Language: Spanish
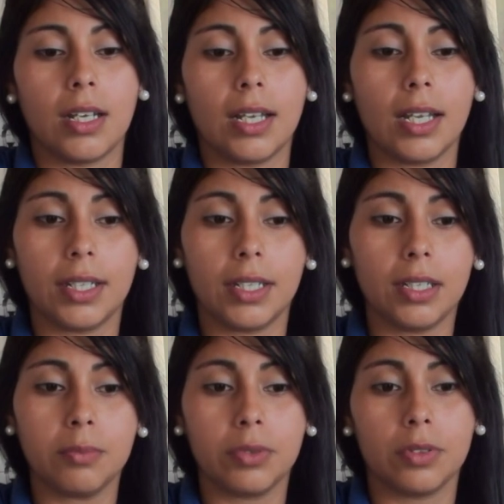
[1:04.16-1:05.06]
a la
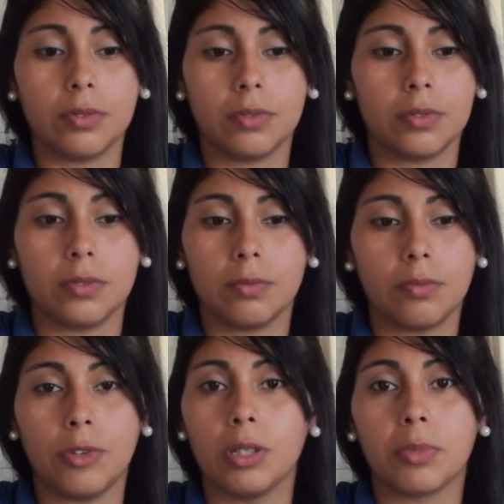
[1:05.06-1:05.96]
nena por,
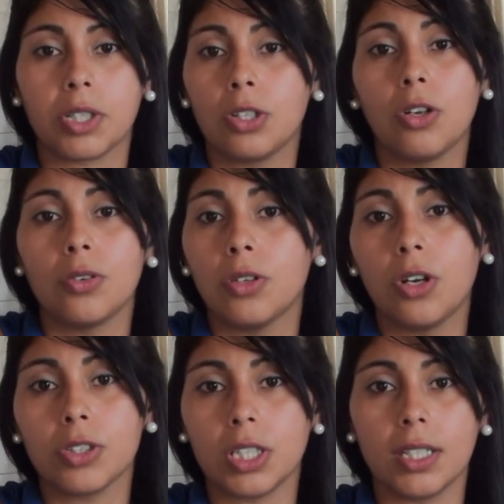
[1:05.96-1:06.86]
bueno, porque no, no,
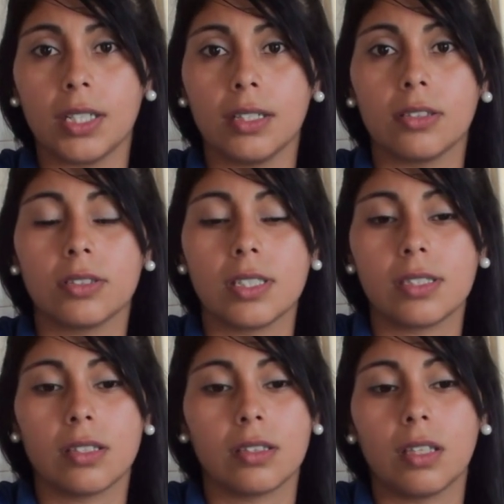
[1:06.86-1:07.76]
lo tienen.
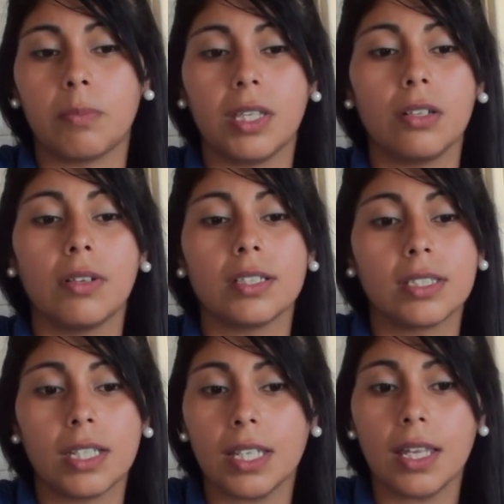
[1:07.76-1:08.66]
Entonces te piden una
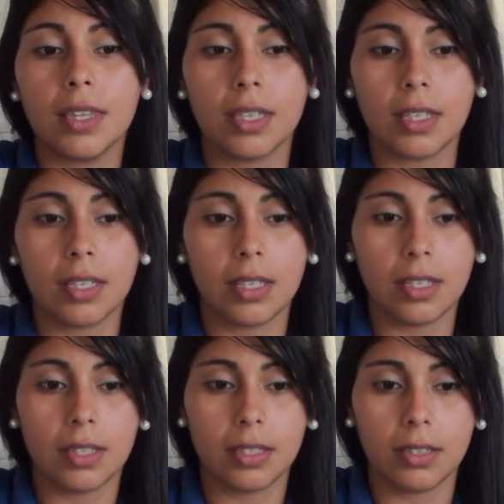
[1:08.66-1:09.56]
serie
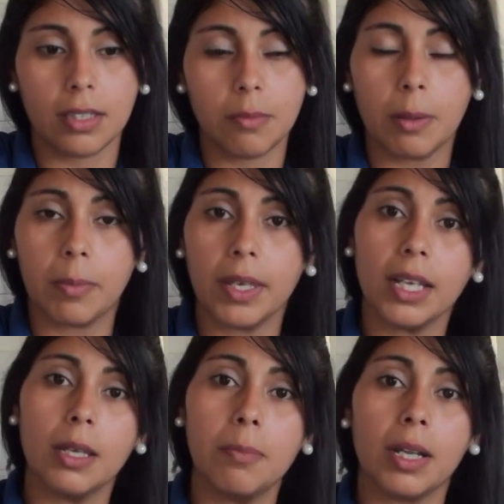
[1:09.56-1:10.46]
de, de,
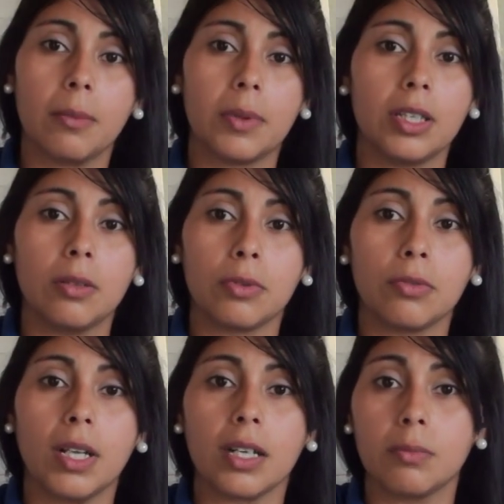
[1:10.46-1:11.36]
papeles para pedir por
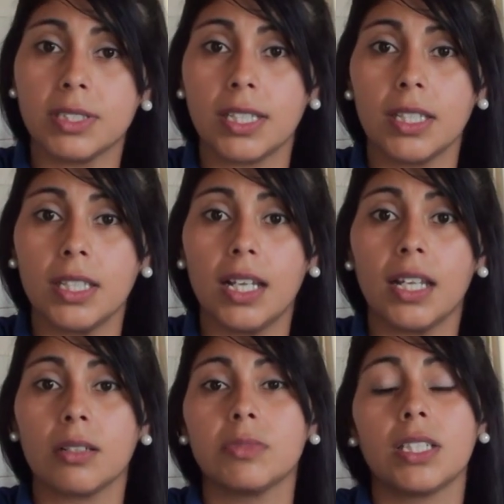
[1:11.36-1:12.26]
una remisería,
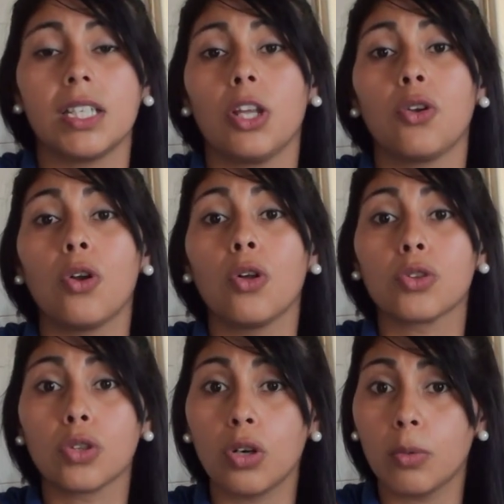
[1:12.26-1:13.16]
la remisería no lo
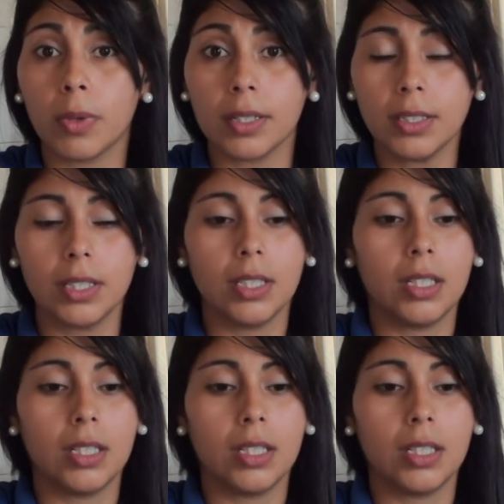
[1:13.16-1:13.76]
toman